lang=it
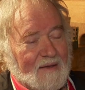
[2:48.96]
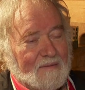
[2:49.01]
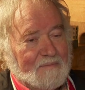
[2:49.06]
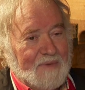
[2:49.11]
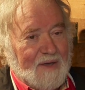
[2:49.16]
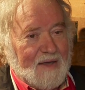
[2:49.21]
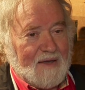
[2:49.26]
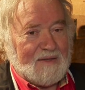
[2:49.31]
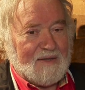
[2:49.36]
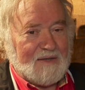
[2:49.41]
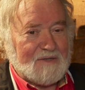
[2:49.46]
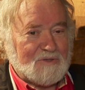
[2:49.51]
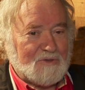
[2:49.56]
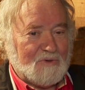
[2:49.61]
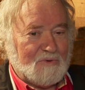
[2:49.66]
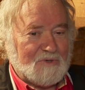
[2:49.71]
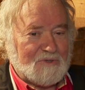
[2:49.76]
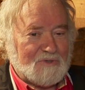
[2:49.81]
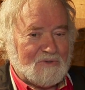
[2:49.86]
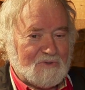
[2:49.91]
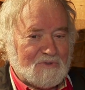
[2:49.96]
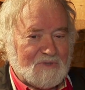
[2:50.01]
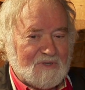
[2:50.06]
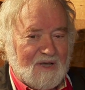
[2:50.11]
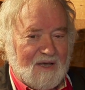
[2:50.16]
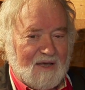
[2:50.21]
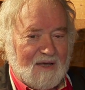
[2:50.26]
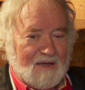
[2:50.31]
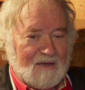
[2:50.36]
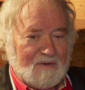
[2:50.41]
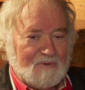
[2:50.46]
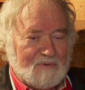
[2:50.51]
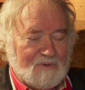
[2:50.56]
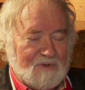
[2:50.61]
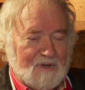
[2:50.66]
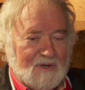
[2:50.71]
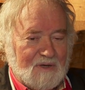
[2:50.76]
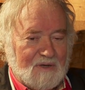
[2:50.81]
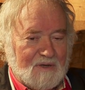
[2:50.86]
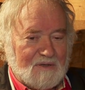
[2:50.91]
Beh, adesso questo sta in
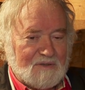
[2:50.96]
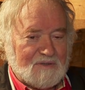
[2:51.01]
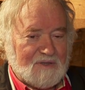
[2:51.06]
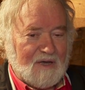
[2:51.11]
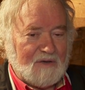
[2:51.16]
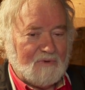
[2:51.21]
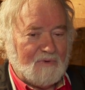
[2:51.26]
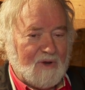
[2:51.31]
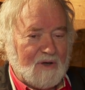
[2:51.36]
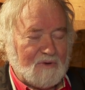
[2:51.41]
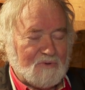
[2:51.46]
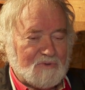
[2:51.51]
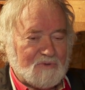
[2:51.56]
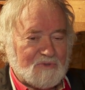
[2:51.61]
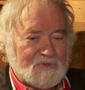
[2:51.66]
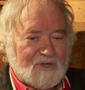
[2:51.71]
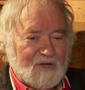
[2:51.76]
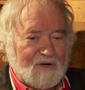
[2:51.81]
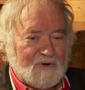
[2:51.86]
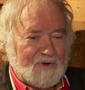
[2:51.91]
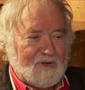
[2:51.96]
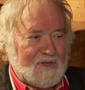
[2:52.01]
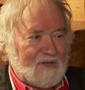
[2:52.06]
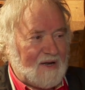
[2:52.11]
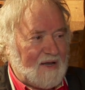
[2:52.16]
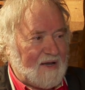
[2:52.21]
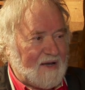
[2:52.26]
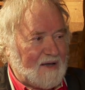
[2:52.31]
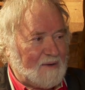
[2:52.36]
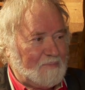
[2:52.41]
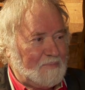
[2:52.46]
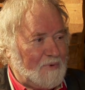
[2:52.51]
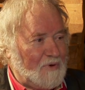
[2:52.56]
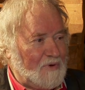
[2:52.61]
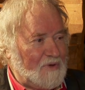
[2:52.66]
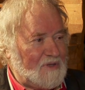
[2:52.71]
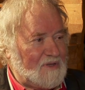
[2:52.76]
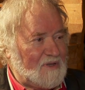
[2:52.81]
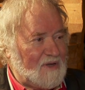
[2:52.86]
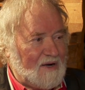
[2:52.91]
un, sta in un autosalone della
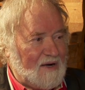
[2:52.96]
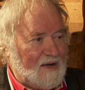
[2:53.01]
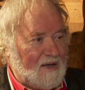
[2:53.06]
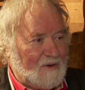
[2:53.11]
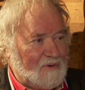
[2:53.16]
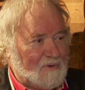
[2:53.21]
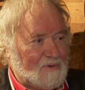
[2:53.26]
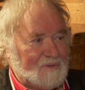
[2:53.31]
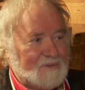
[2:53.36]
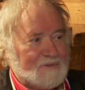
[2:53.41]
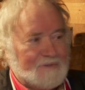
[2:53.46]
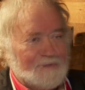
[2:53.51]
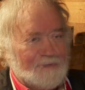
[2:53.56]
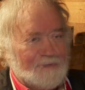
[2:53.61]
Carpoint all'Euro.